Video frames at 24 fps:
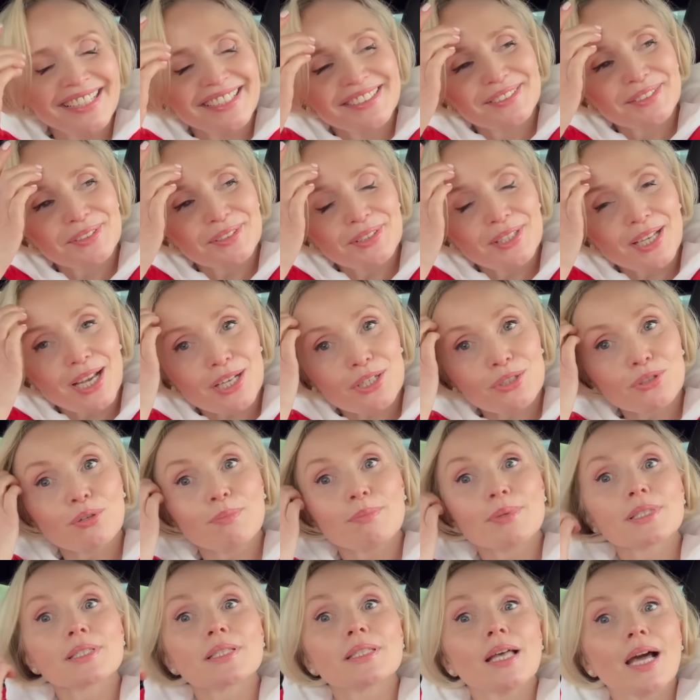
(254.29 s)
Ну да,
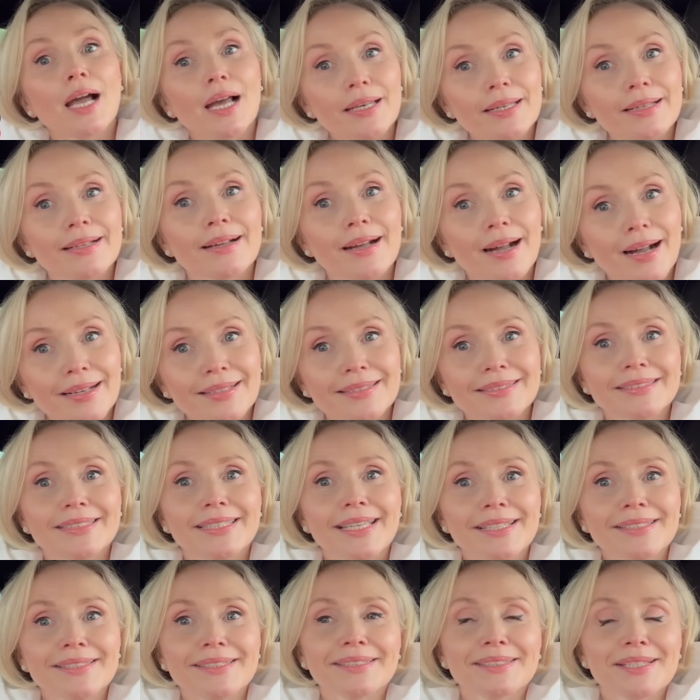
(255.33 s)
чтобы знали, как
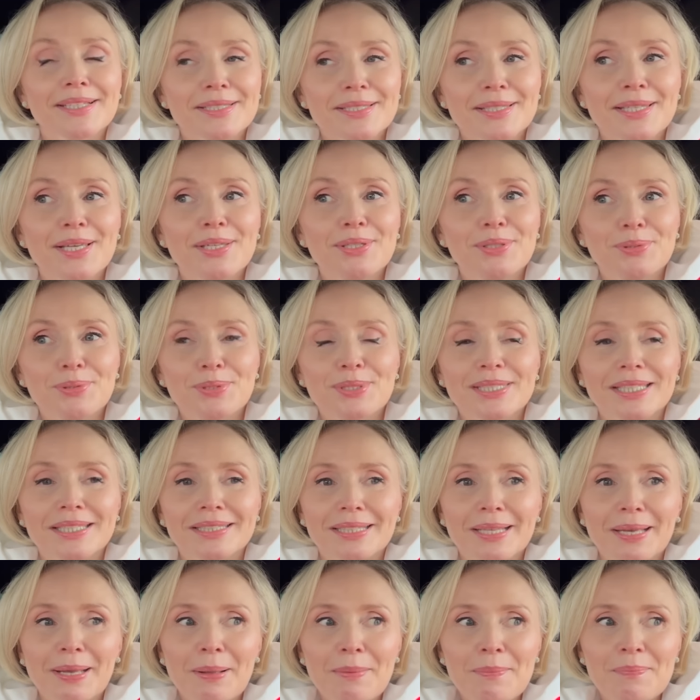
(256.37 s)
дети
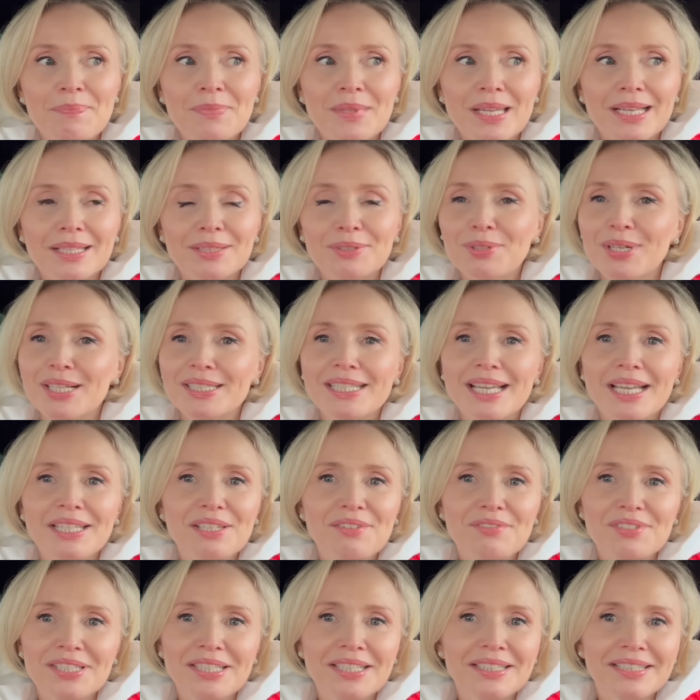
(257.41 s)
достаются-то. Ну, хотя не
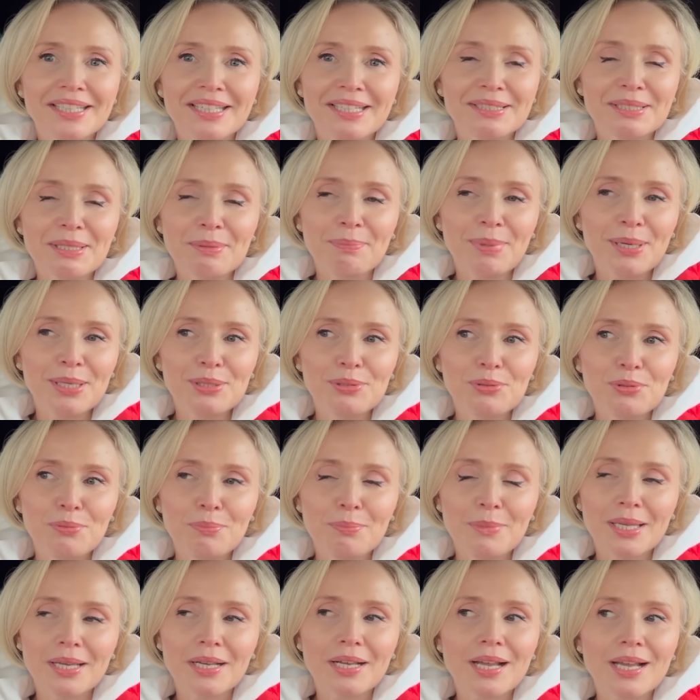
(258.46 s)
все на это пойдут,
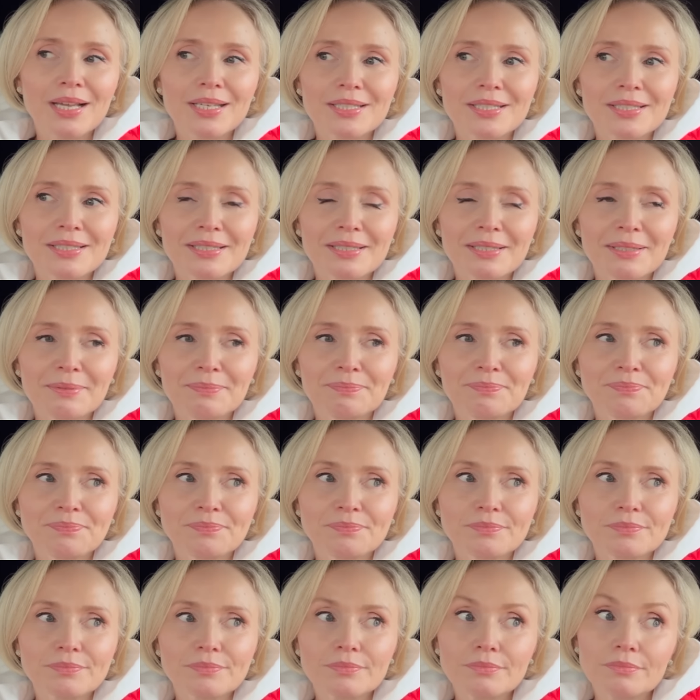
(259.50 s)
мне кажется.
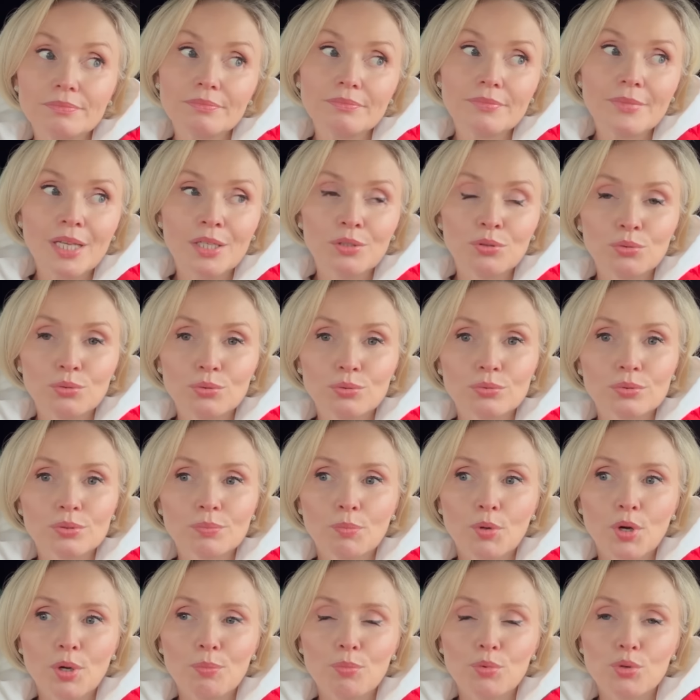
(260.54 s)
Ну,
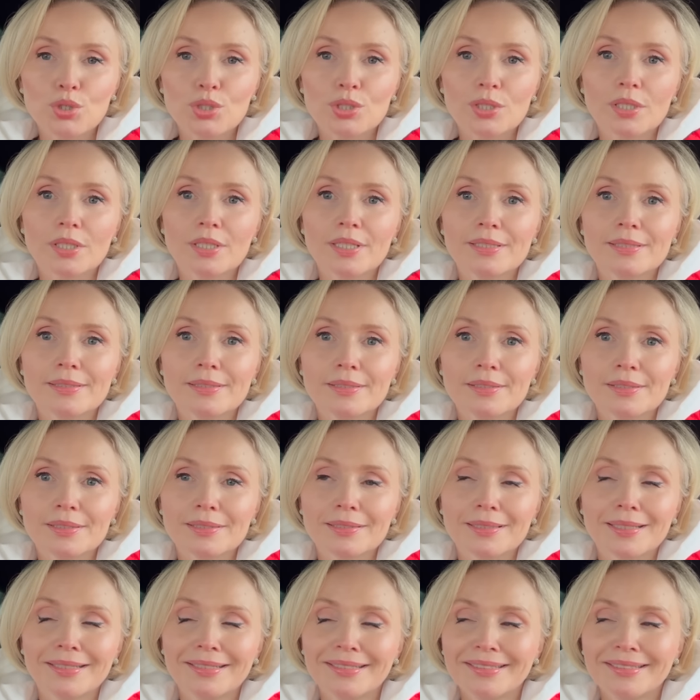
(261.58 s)
мой муж согласился.